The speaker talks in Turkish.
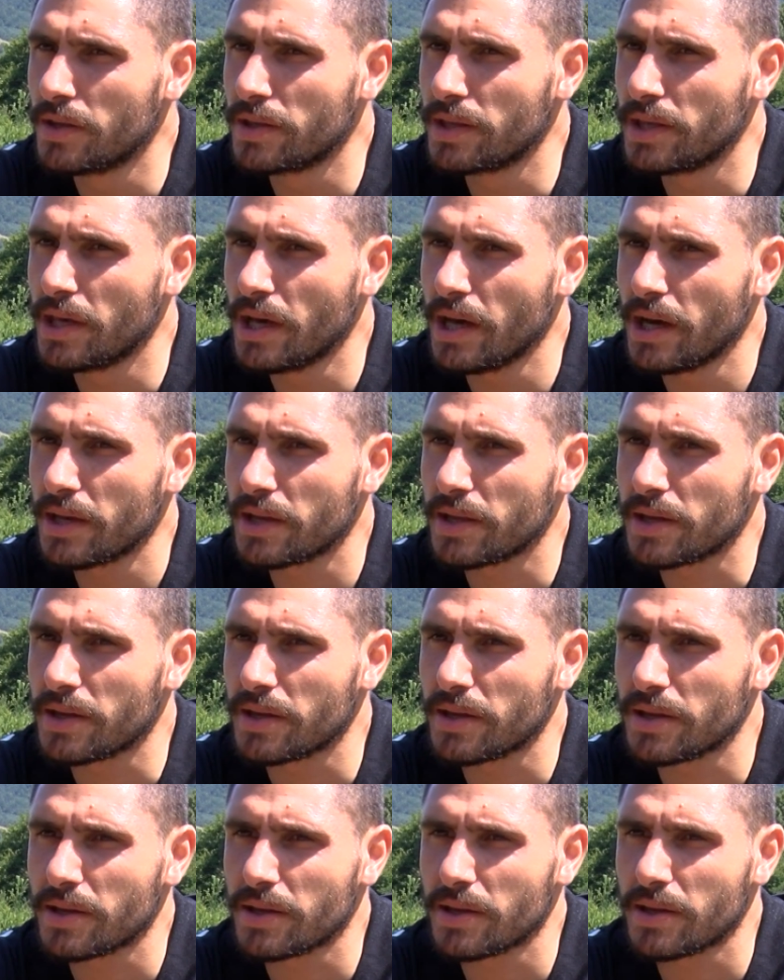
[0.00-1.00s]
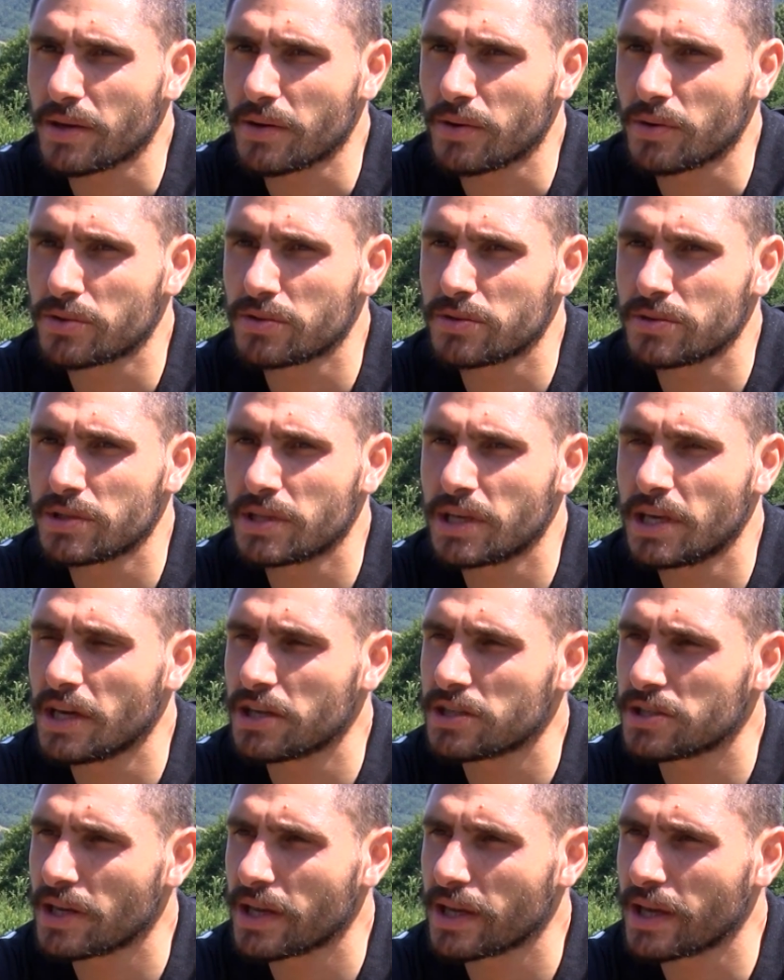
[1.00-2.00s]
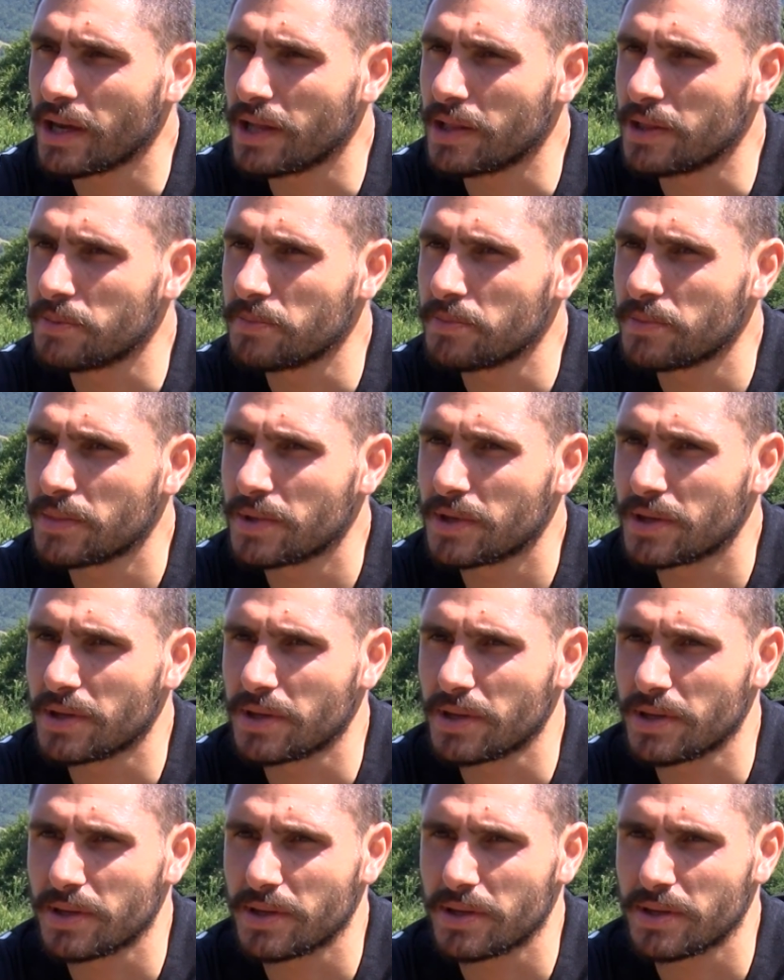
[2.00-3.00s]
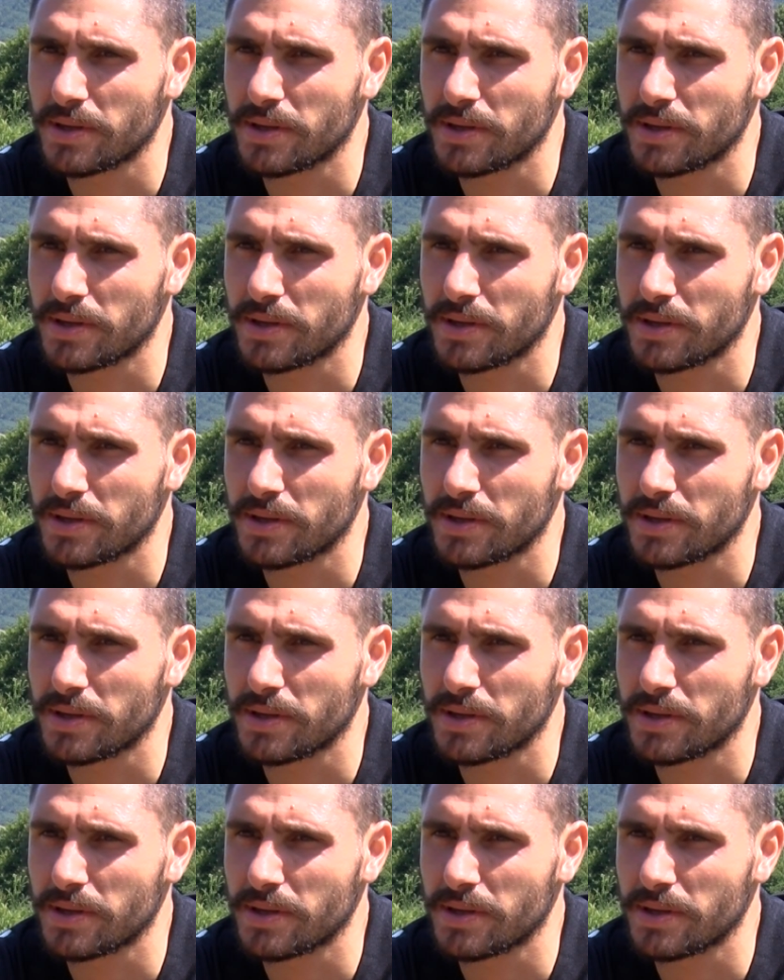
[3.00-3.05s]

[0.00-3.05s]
Yani e, 32 yaşına geldim. E,